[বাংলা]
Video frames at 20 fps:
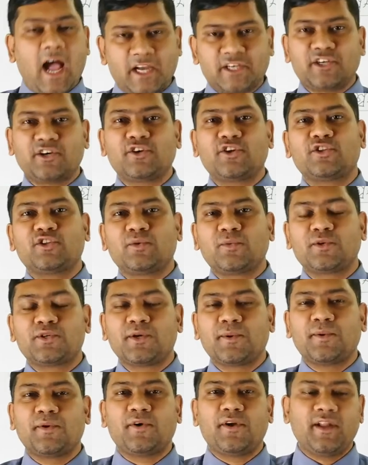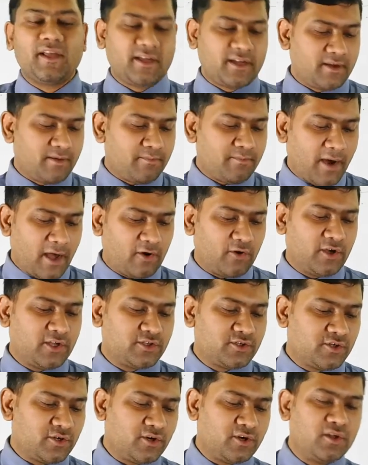আশা করি তোমরা সবাই অনেক ভালো
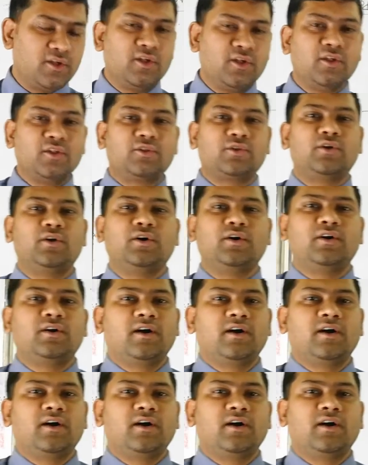আছো তো